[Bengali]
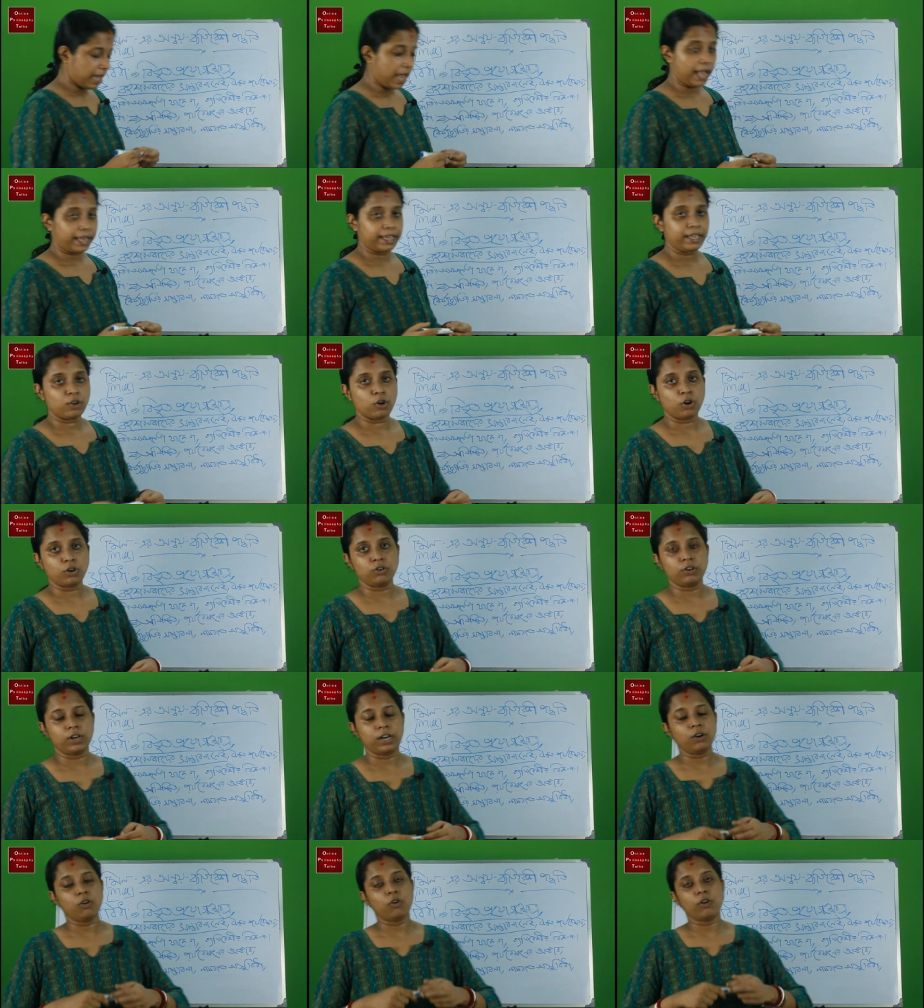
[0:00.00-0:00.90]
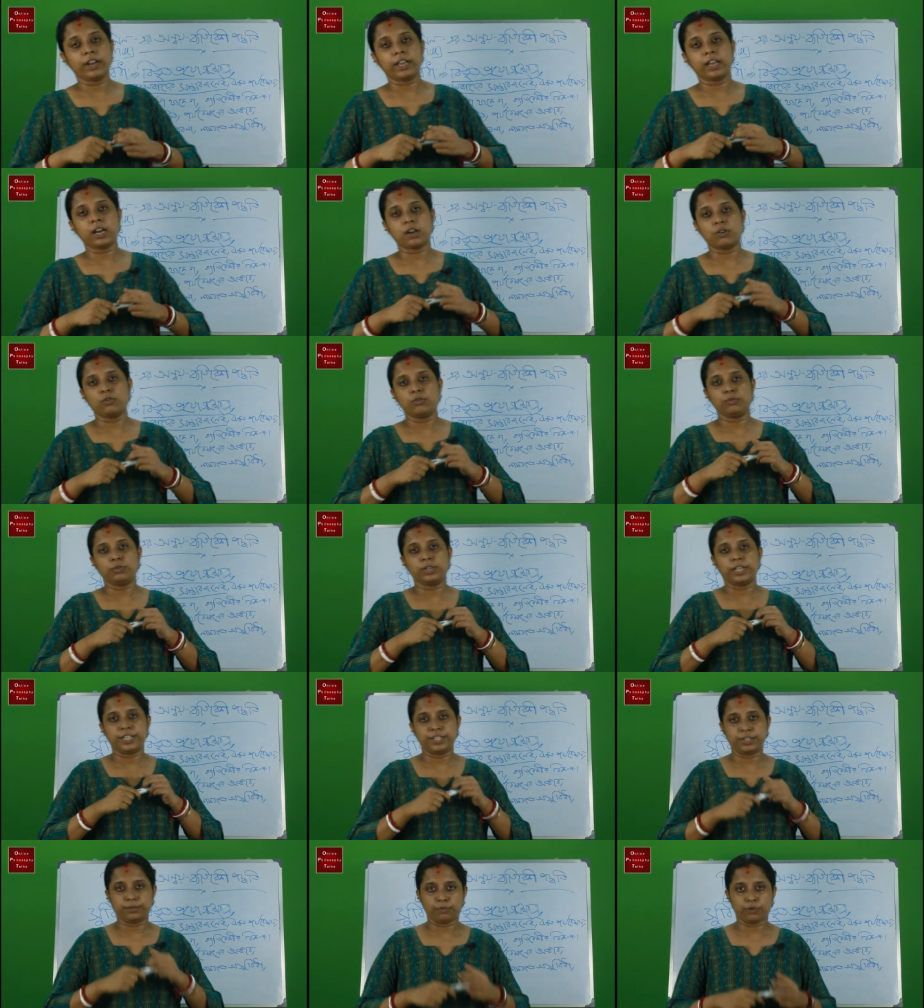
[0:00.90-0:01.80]
একই ঘটনার অনেক কারণ
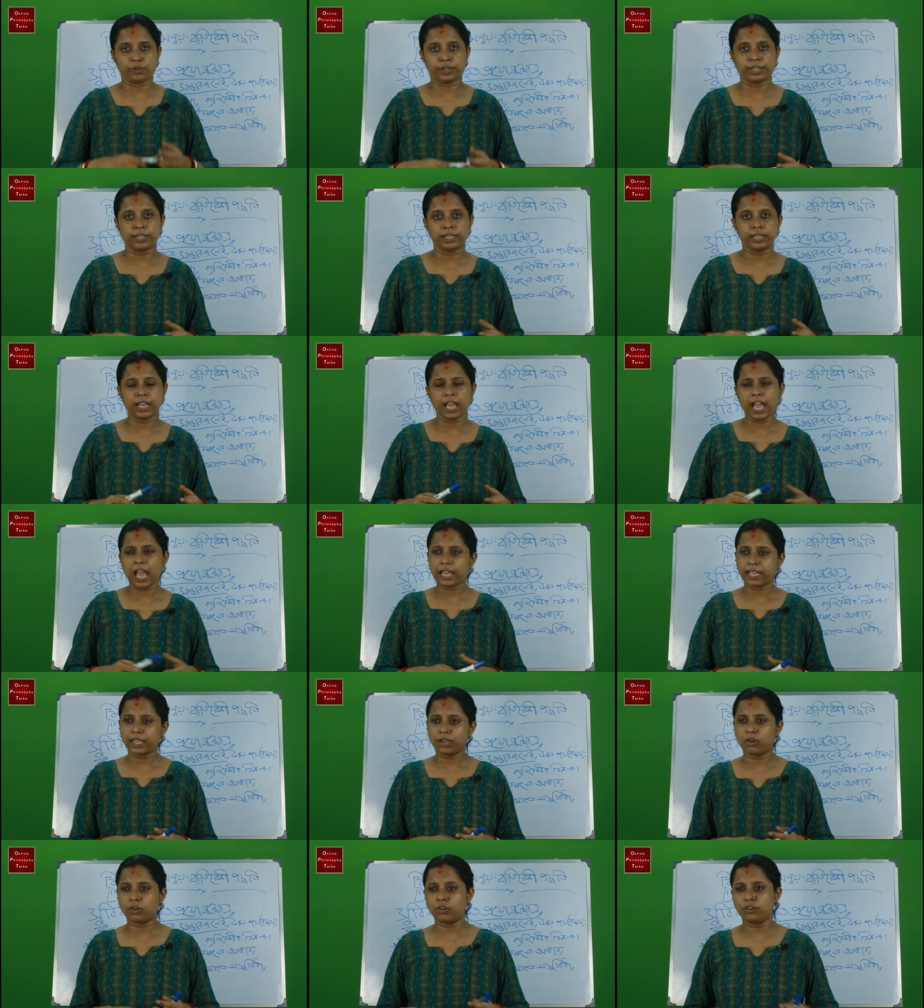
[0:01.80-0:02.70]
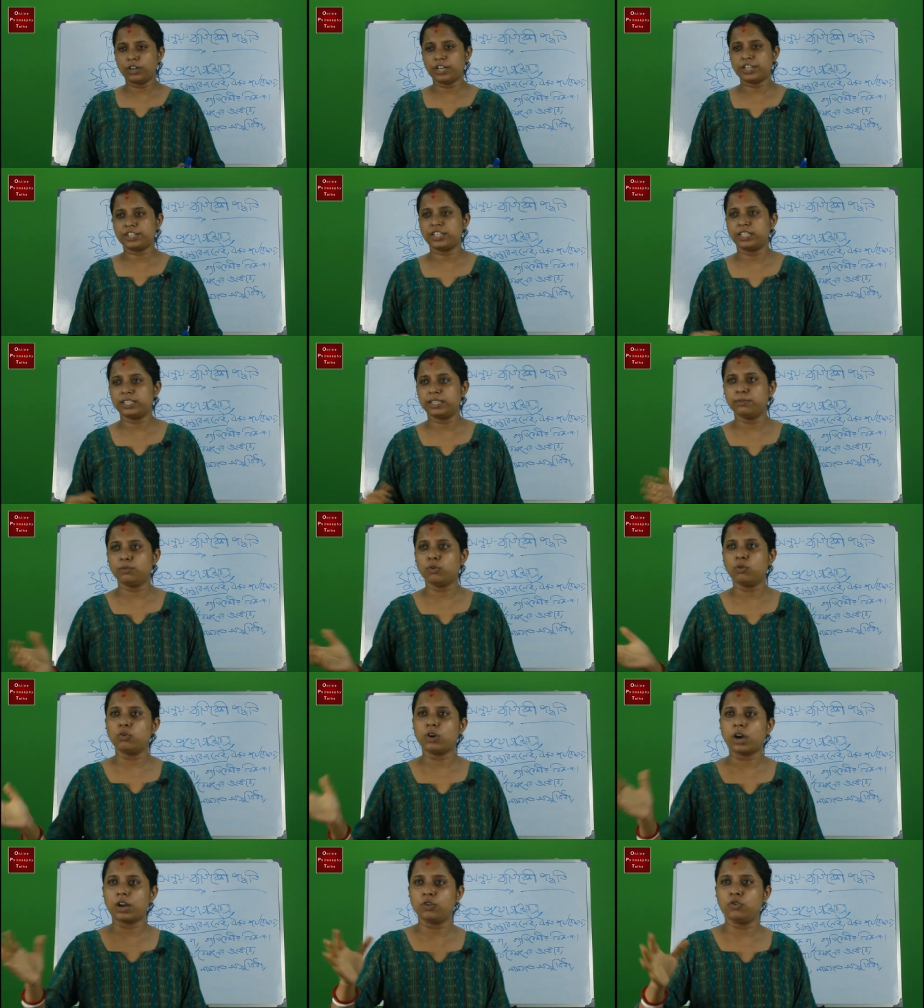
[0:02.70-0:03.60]
এসে পড়ে একই ঘটনার সাথে
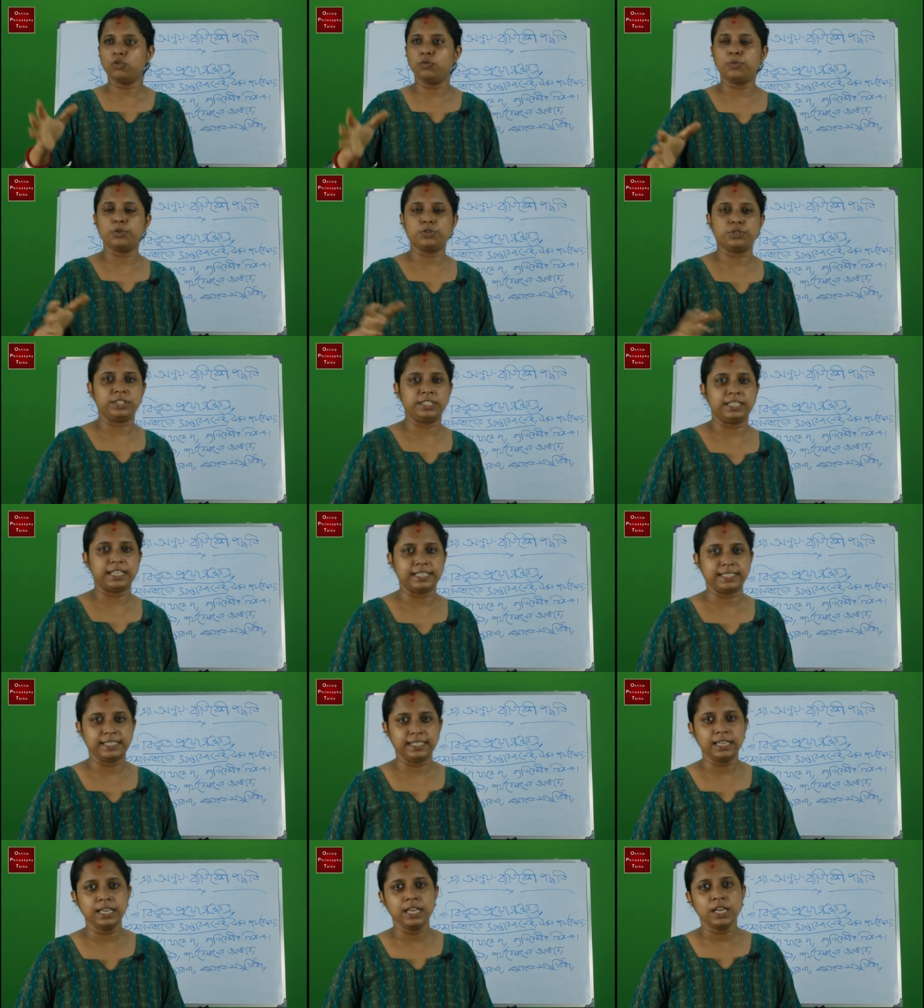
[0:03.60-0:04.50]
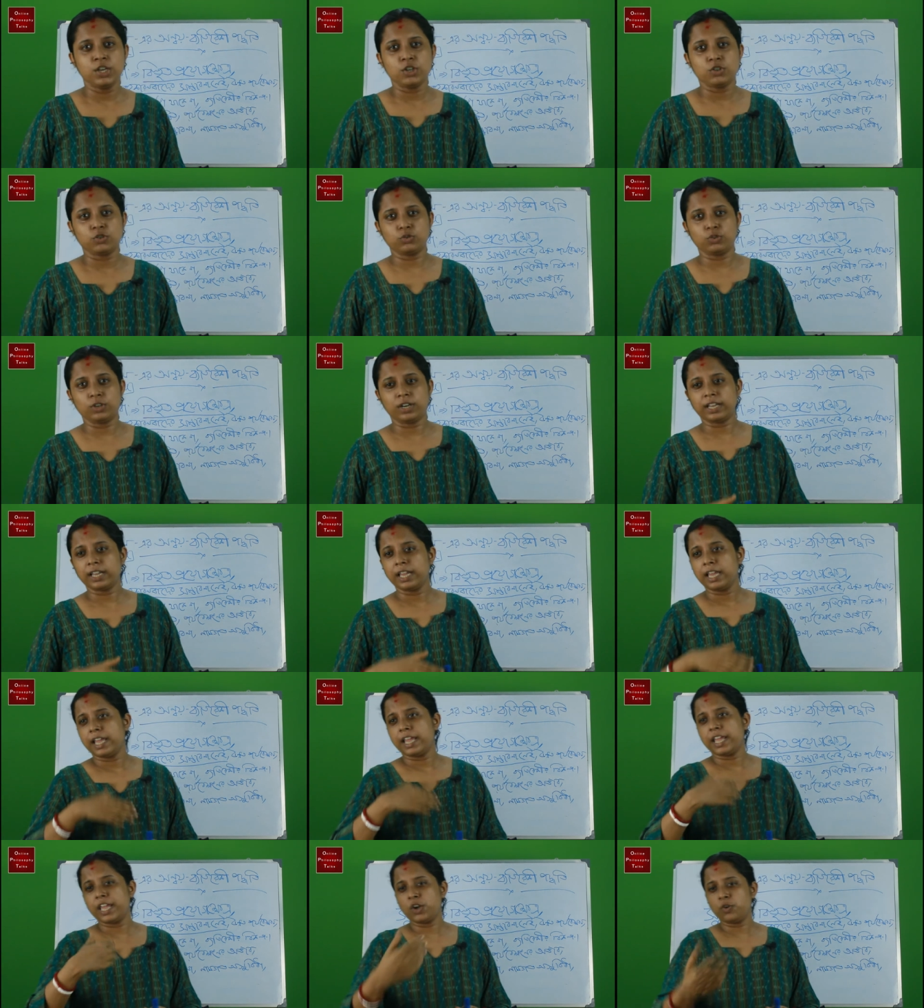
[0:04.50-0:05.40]
বহু কারণ উপস্থিত আছে সুতরাং
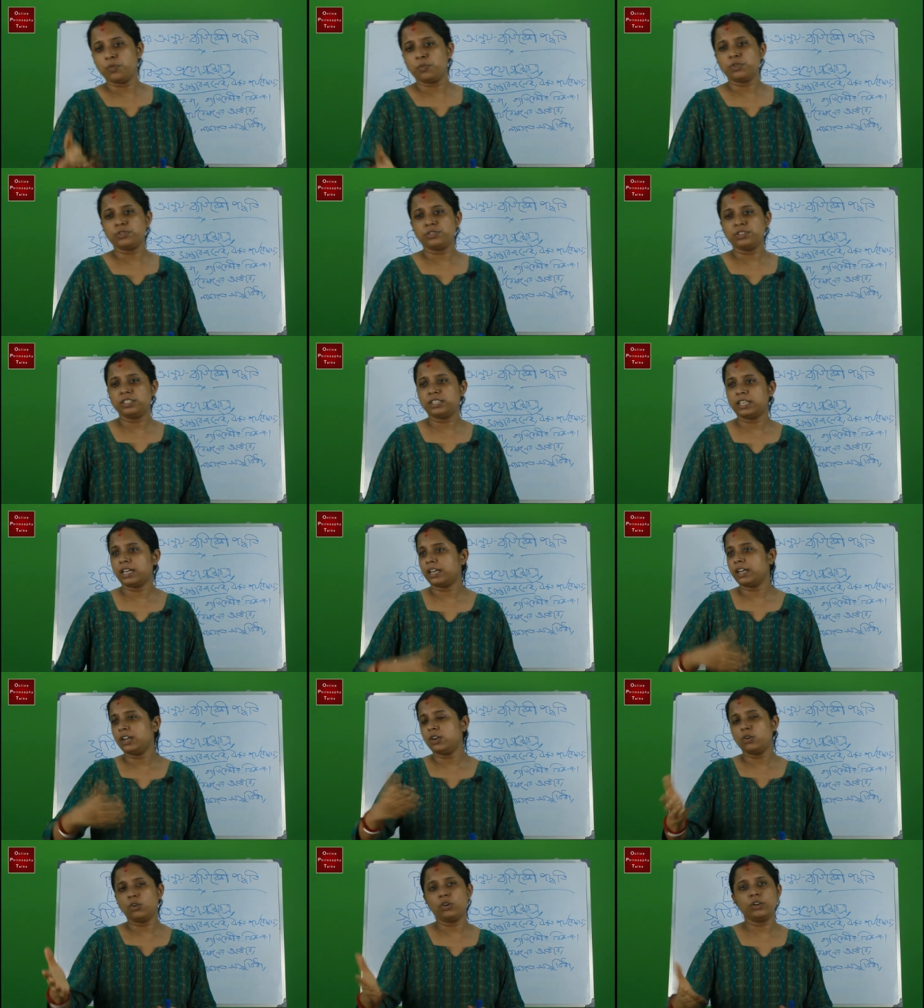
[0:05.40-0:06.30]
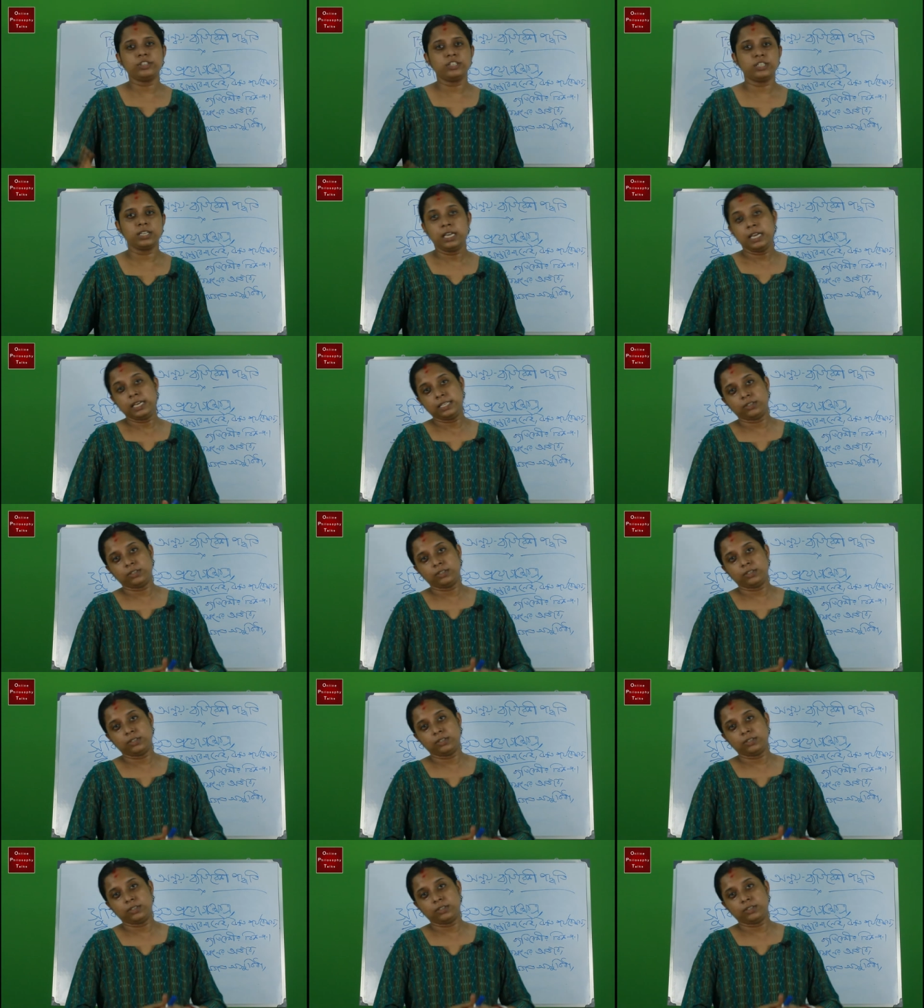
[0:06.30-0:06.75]
এ উপস্থিত থাকলেও হচ্ছে